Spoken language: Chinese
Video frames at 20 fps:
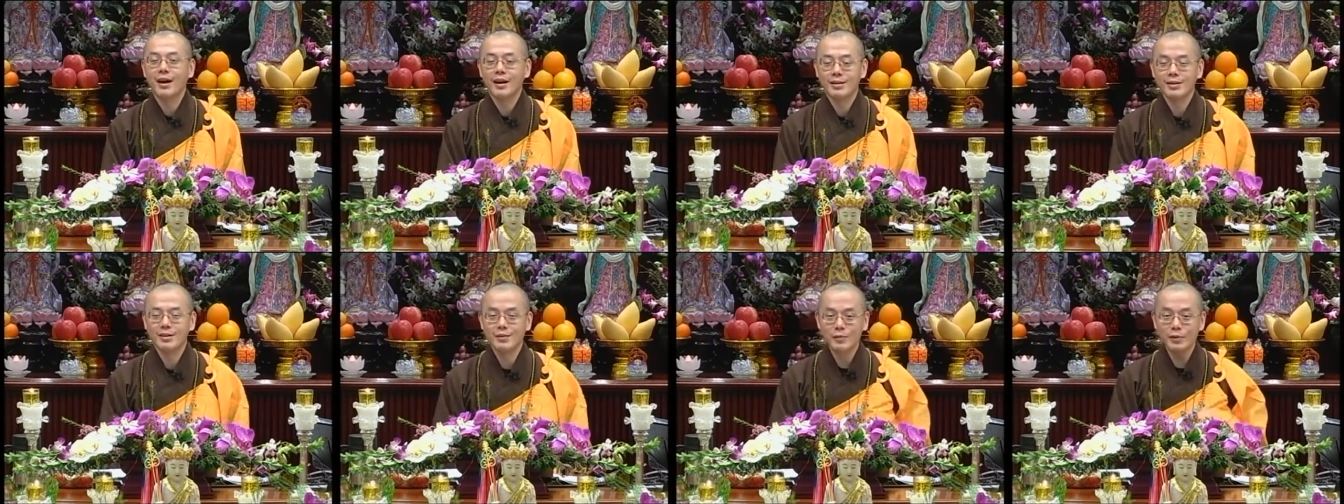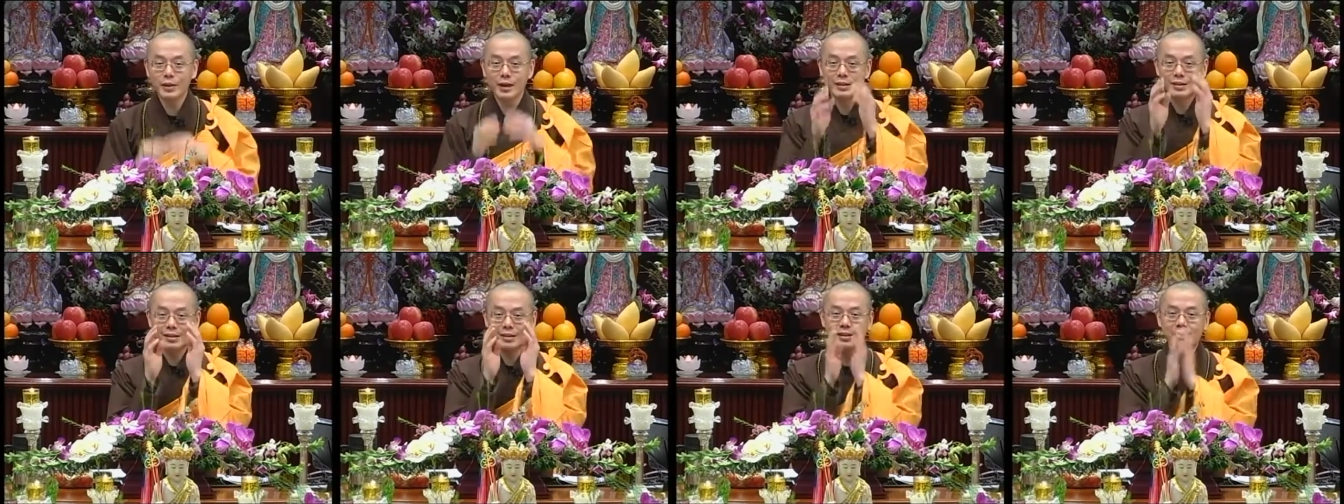师傅
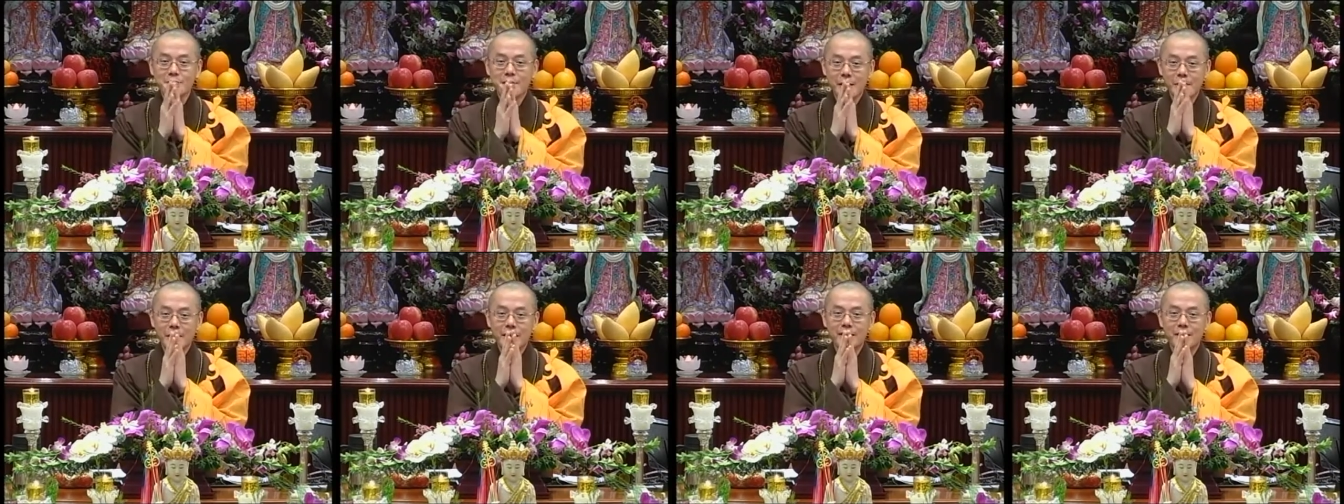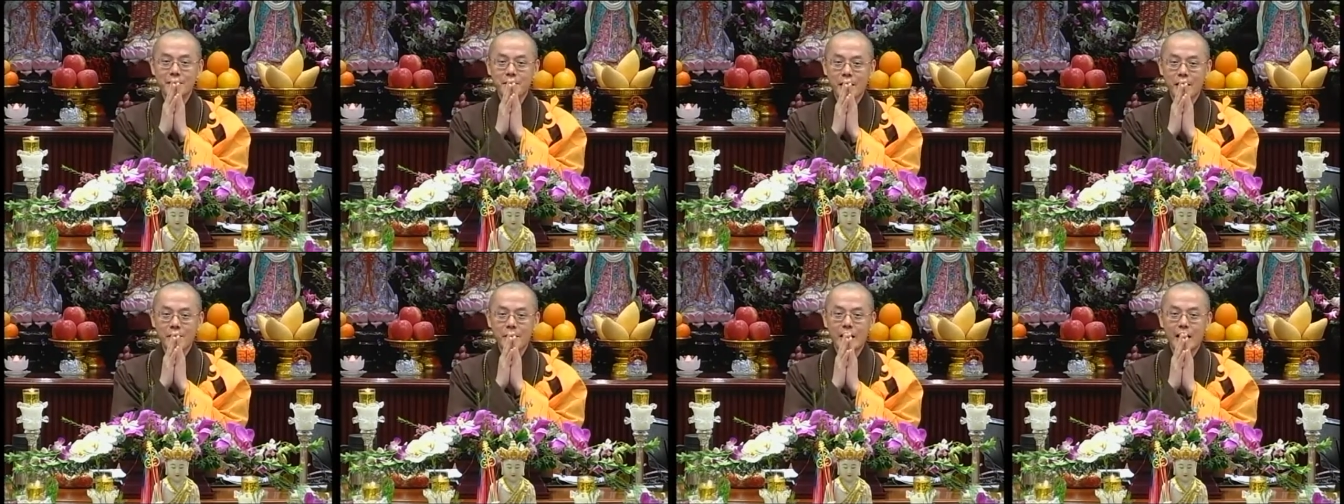也是鸡妈妈的
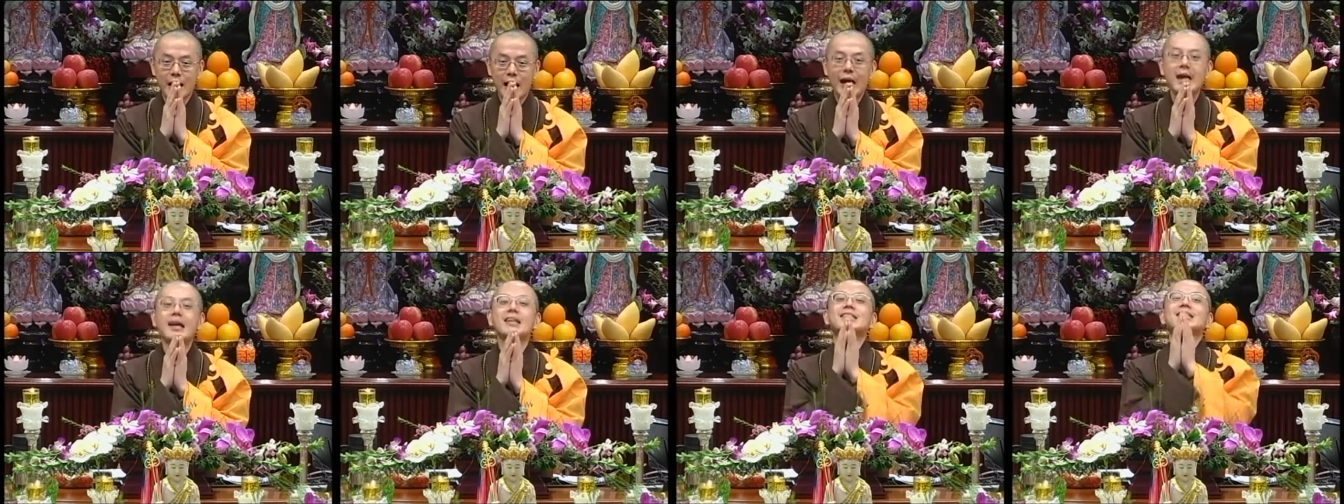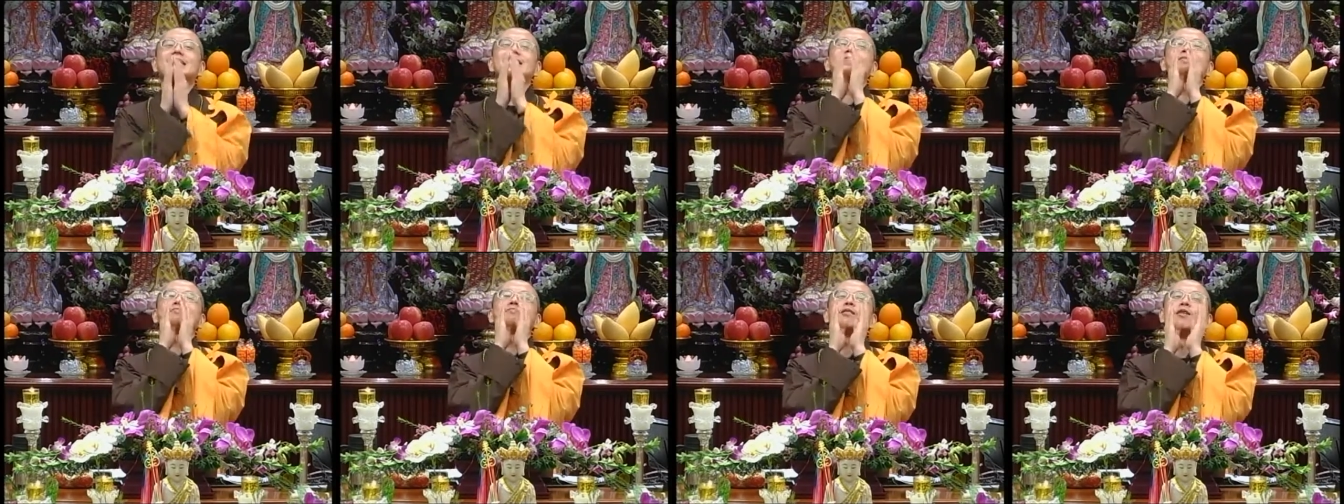妈妈，还很
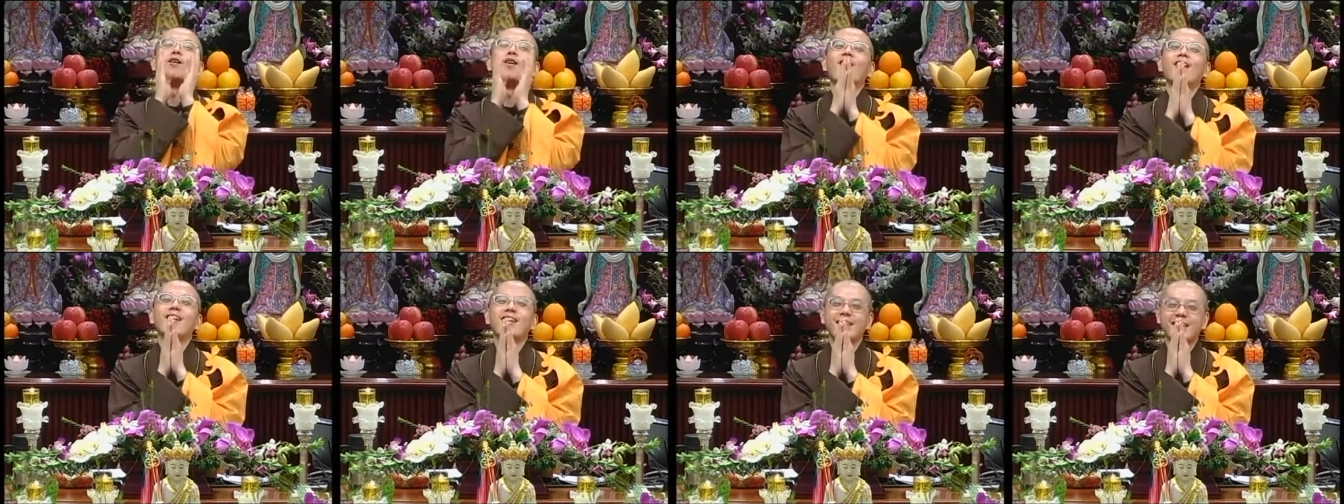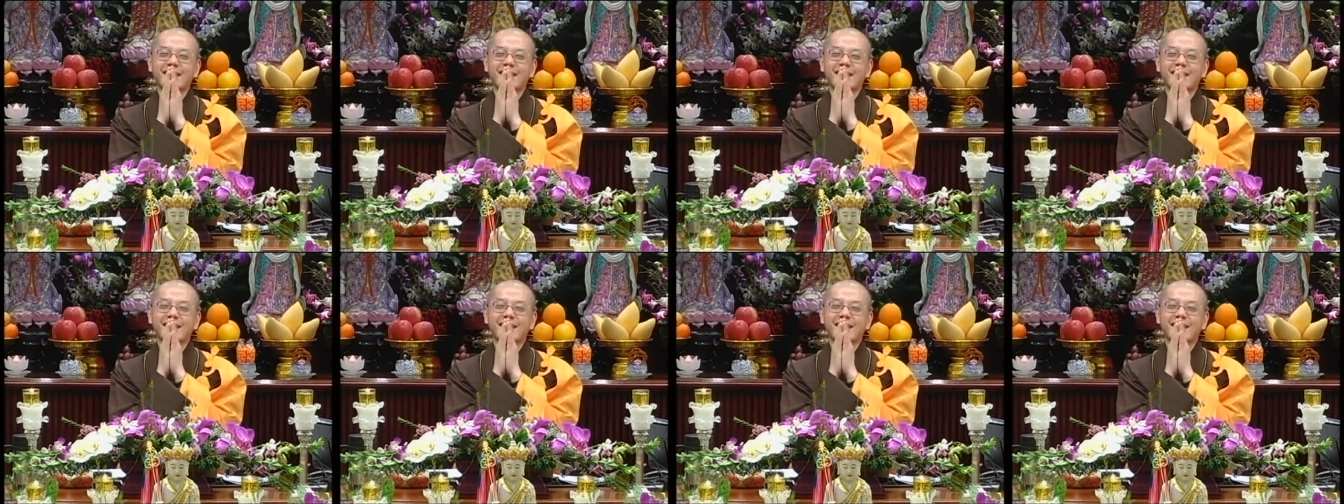鸡婆。